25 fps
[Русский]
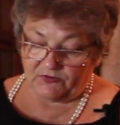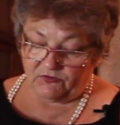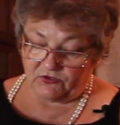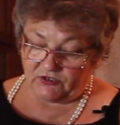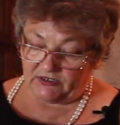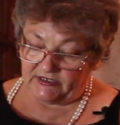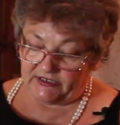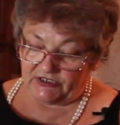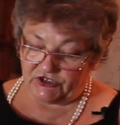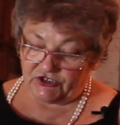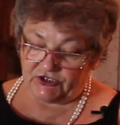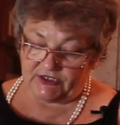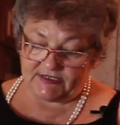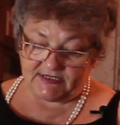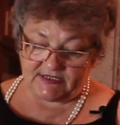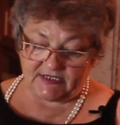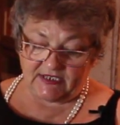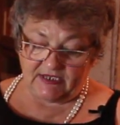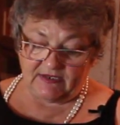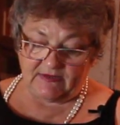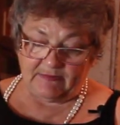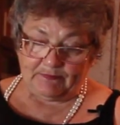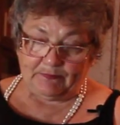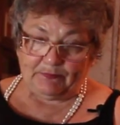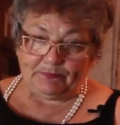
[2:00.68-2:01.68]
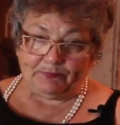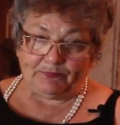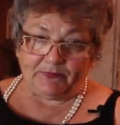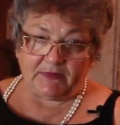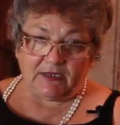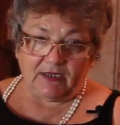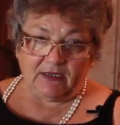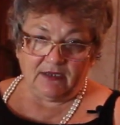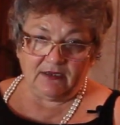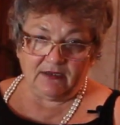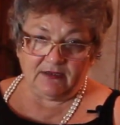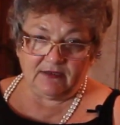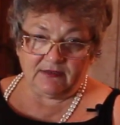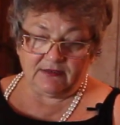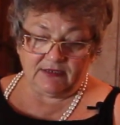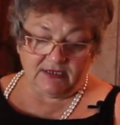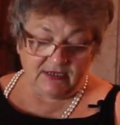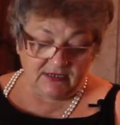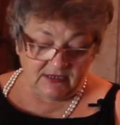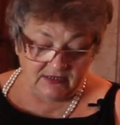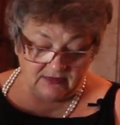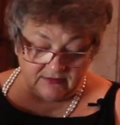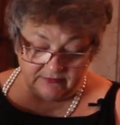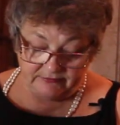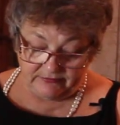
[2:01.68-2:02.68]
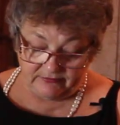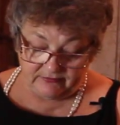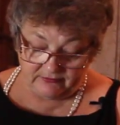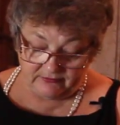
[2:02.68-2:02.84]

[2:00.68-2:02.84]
и вот для чистки, для